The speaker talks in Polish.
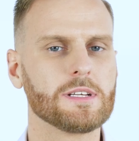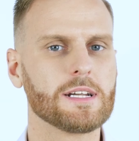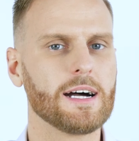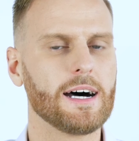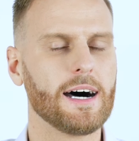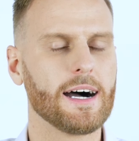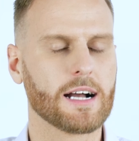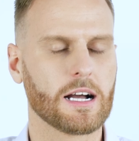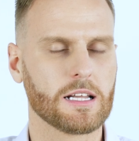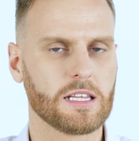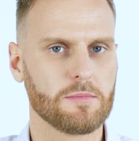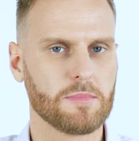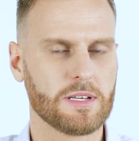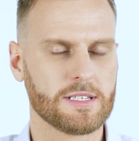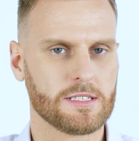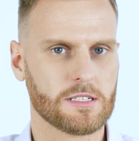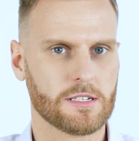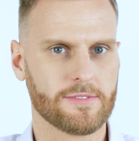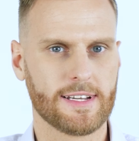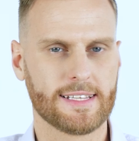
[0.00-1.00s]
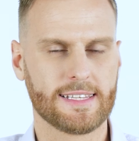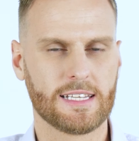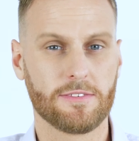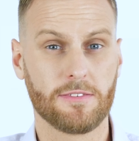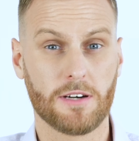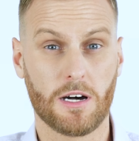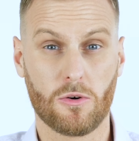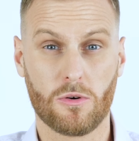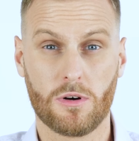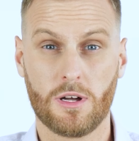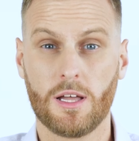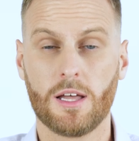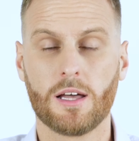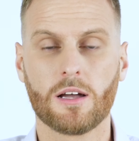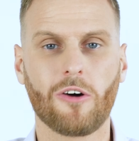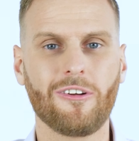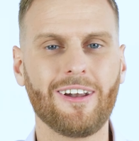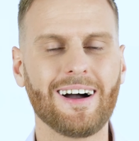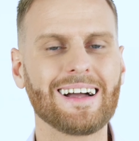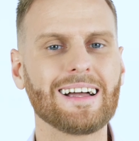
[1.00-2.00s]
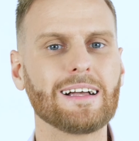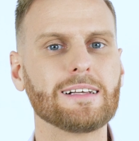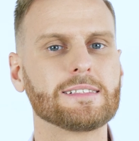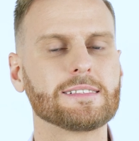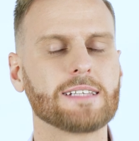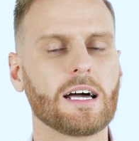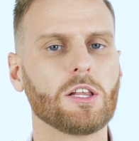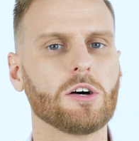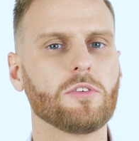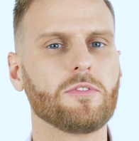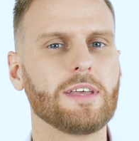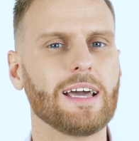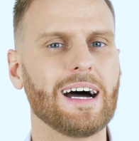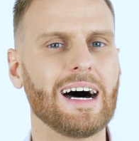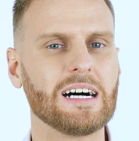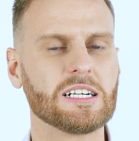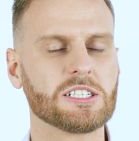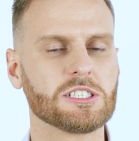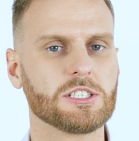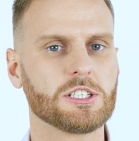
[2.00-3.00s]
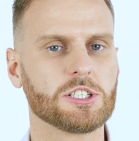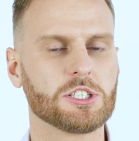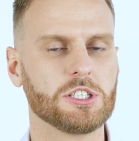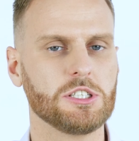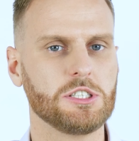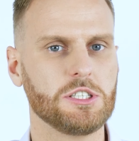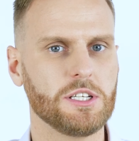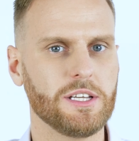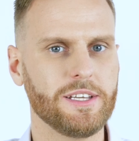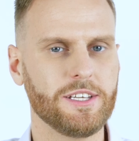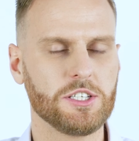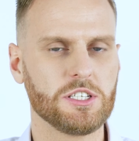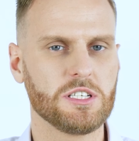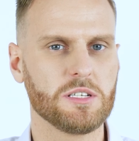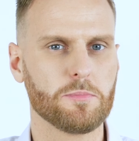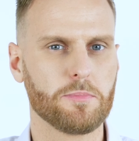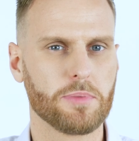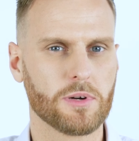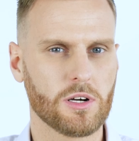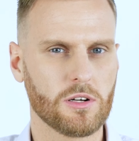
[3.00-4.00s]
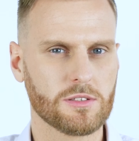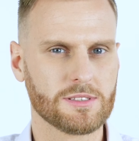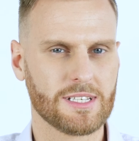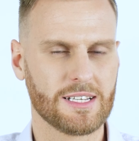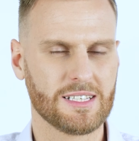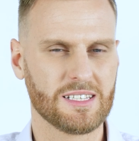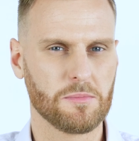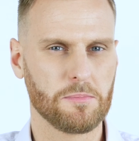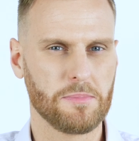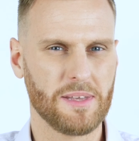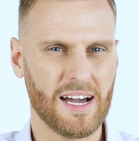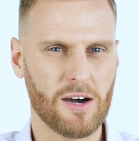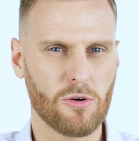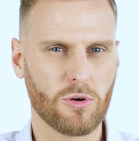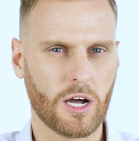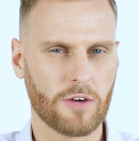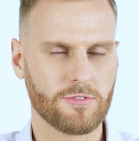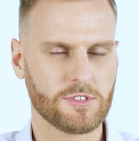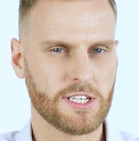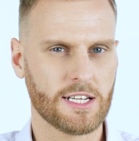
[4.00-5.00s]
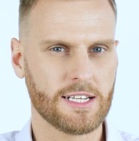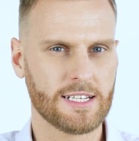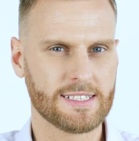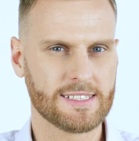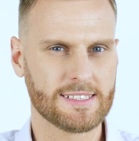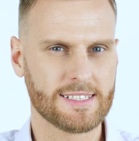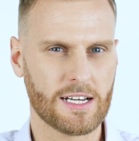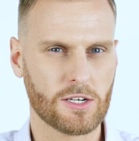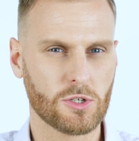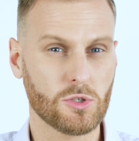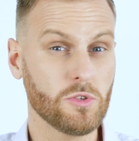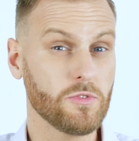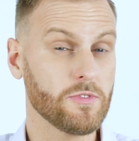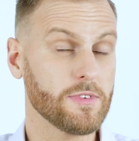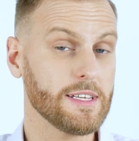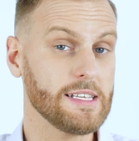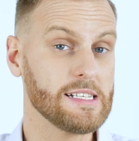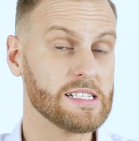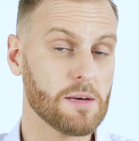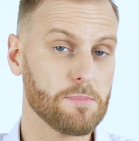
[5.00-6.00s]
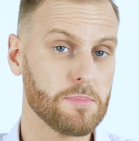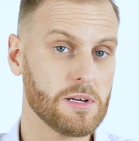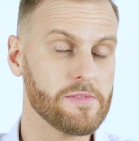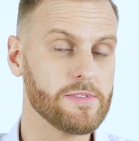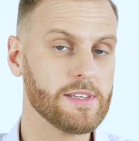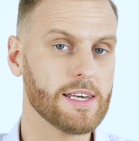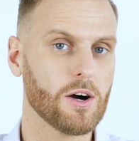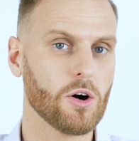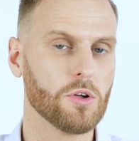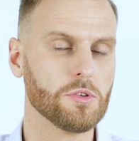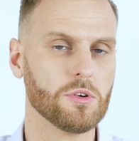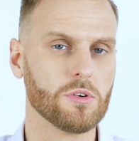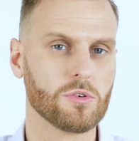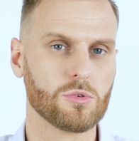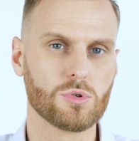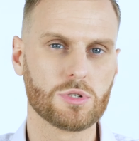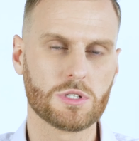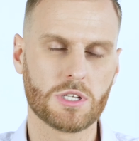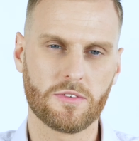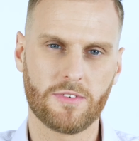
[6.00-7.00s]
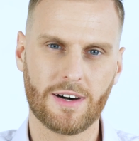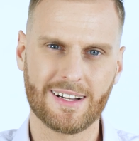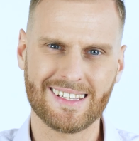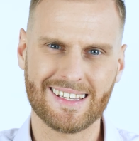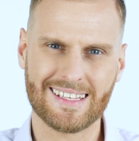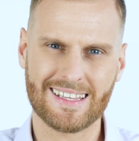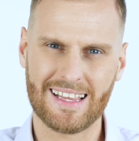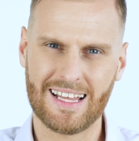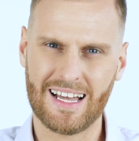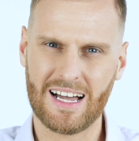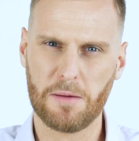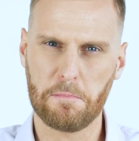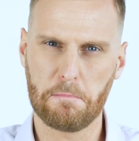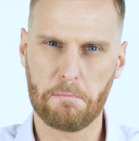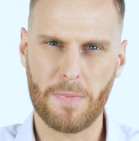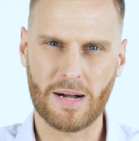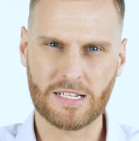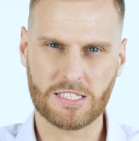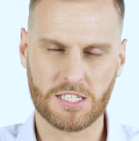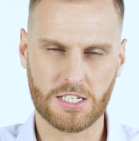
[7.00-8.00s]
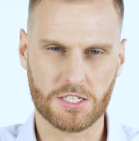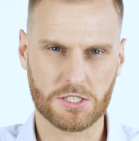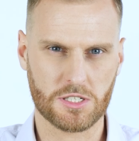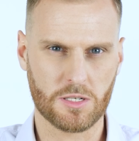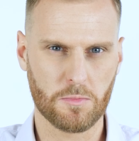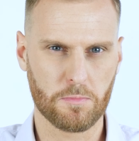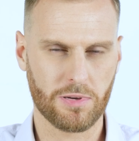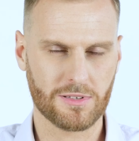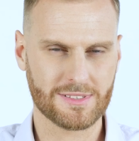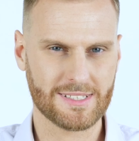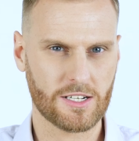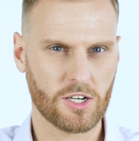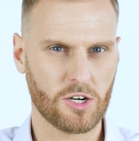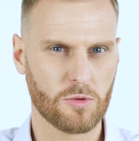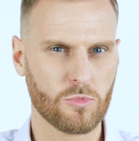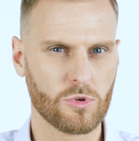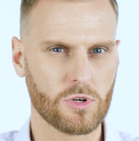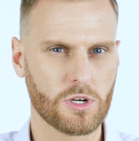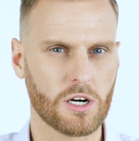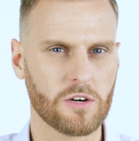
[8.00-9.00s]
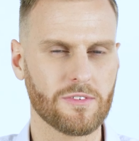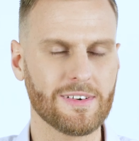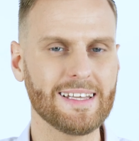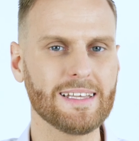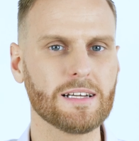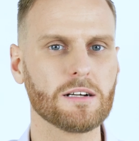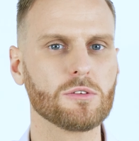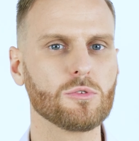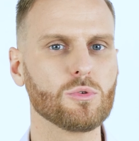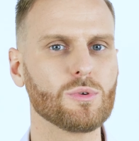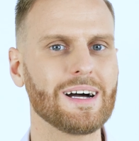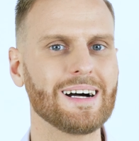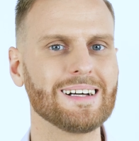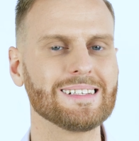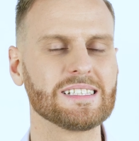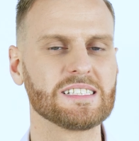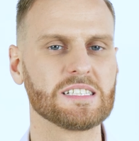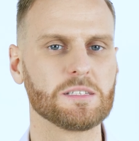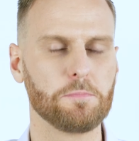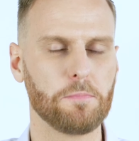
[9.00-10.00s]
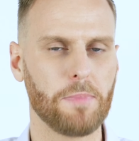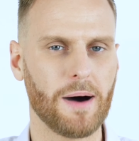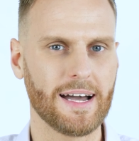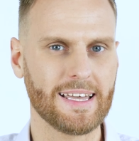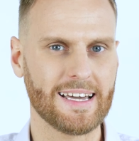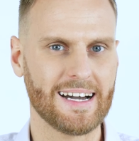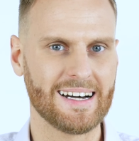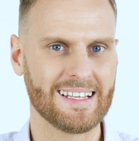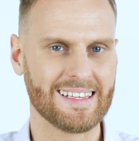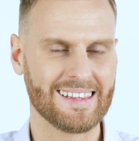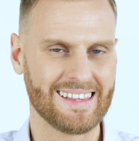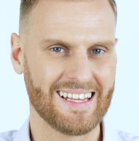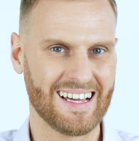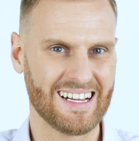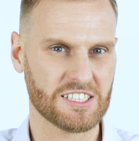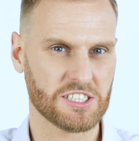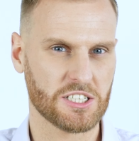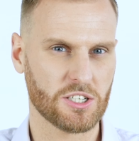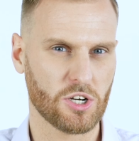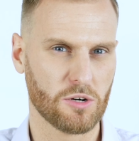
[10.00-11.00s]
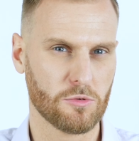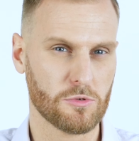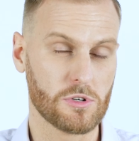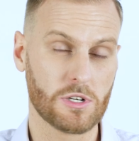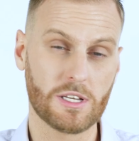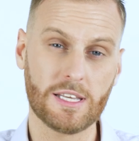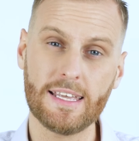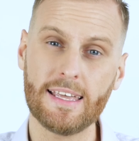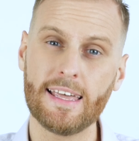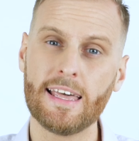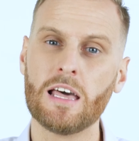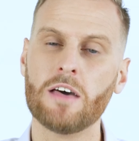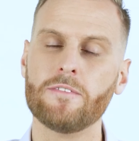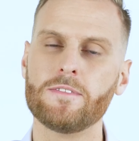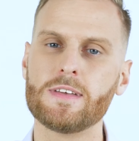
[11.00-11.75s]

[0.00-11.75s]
Undra, Akademia Zdrowia TV. Kolagen stanowi aż 30% białka w ciele ssaków i zapewnia on rusztowanie dla macierzy pozakomórkowej, która spaja nasze komórki,